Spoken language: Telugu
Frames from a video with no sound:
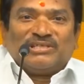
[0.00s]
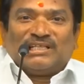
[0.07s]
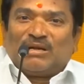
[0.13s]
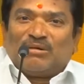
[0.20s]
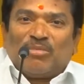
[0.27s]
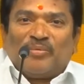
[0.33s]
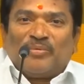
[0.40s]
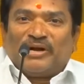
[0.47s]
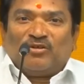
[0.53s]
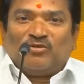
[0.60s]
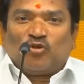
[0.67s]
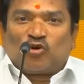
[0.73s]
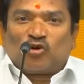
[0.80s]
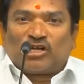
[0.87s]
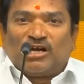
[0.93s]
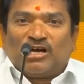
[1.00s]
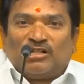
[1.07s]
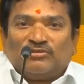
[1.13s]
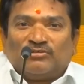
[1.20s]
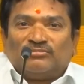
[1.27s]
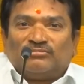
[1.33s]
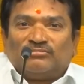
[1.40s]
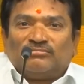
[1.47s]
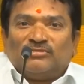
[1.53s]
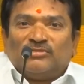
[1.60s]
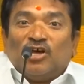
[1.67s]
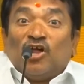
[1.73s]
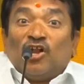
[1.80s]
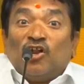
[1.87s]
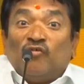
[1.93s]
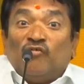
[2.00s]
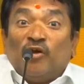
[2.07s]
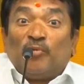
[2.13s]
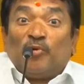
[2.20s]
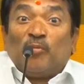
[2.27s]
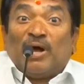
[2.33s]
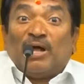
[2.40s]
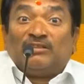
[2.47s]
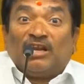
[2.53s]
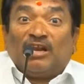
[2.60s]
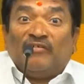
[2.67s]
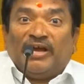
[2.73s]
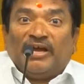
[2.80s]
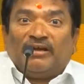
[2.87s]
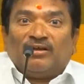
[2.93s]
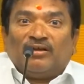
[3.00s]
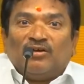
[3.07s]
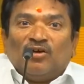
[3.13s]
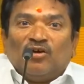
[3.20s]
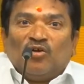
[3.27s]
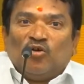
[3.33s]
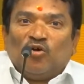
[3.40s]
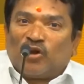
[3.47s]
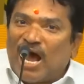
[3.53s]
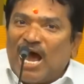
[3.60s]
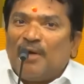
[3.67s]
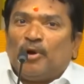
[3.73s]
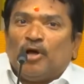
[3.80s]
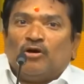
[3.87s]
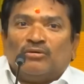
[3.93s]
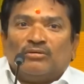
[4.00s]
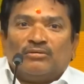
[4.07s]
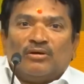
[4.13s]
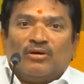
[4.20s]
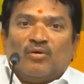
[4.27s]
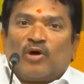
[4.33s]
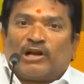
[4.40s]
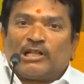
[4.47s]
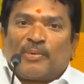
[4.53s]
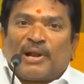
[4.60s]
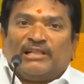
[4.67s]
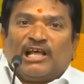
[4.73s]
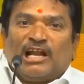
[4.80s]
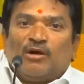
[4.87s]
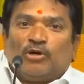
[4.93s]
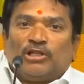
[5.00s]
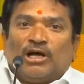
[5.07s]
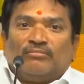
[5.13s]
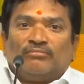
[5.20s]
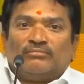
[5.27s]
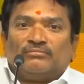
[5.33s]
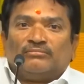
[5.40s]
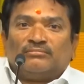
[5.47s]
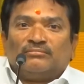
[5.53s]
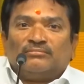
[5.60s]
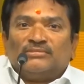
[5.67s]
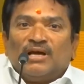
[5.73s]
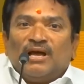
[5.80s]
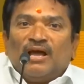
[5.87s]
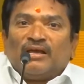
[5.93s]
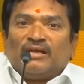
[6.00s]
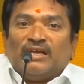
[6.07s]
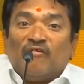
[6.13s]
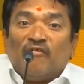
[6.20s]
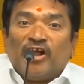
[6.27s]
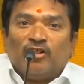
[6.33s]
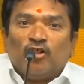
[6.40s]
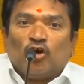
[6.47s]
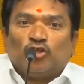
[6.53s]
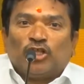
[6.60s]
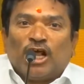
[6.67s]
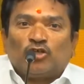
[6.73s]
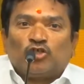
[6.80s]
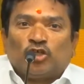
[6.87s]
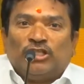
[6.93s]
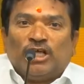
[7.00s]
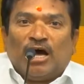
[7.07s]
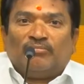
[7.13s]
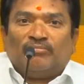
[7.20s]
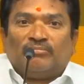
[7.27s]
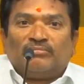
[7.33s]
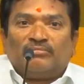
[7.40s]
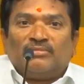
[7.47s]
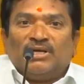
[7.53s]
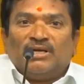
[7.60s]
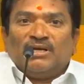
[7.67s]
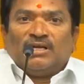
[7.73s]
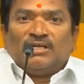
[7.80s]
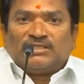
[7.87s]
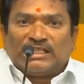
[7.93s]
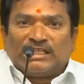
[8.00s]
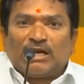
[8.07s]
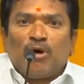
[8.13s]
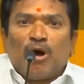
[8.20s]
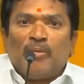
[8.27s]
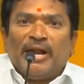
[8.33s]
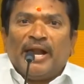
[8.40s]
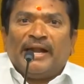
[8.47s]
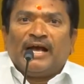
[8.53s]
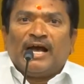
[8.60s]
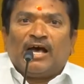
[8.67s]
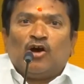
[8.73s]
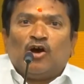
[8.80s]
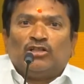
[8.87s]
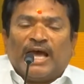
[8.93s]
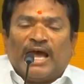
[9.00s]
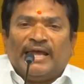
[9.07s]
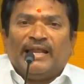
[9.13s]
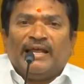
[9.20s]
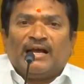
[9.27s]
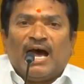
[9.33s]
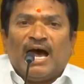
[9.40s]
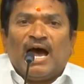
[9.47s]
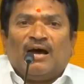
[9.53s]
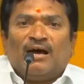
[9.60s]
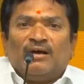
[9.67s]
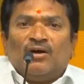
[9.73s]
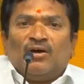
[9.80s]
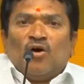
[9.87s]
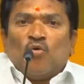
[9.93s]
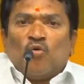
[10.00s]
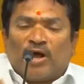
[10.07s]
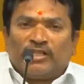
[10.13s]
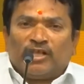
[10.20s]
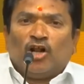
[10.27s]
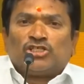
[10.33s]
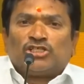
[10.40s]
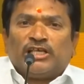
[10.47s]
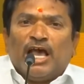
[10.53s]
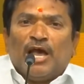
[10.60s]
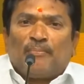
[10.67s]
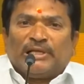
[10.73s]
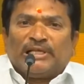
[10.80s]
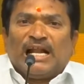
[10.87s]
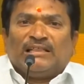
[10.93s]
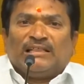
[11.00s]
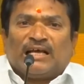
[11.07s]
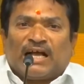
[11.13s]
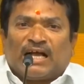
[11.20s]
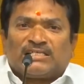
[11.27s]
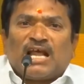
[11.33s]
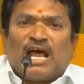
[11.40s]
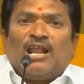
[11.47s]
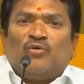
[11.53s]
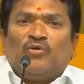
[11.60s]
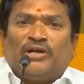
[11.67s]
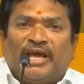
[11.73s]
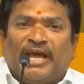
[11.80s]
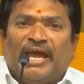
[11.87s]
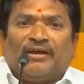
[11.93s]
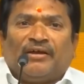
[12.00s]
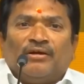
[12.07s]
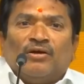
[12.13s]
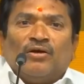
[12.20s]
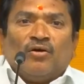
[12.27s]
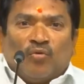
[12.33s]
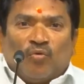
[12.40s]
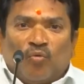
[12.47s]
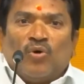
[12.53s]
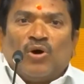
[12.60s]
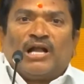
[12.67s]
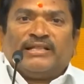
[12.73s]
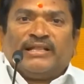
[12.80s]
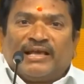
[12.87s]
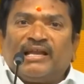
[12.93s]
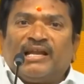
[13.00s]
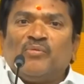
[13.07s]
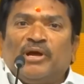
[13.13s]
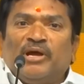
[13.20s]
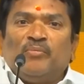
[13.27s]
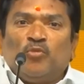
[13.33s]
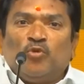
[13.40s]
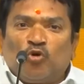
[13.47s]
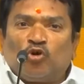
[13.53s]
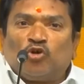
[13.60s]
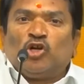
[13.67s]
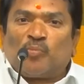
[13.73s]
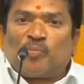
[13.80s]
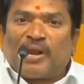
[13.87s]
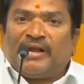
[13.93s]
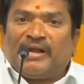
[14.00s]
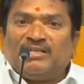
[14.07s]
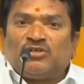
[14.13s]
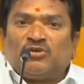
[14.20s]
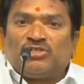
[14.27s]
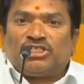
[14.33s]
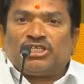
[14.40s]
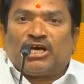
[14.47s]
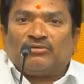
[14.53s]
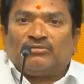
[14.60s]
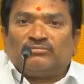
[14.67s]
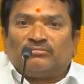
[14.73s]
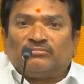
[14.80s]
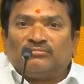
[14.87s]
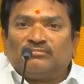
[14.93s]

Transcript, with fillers: చంద్రబాబు నాయుడు దొక్కటం కాదు నువ్వు ఇప్పుడు మంత్రివి నువ్వు రా ఇప్పుడు వరద ప్రాంతాలకు పోదాం ఎవరు దొక్కుతారో చూద్దాం చంద్రబాబు నాయుడు గారు ధైర్యంగా వరదలు వస్తే ప్రజలంతా కష్టాల్లో ఉంటే వారి దగ్గరే పోయి మూడు రోజులు పర్యటించి వచ్చారు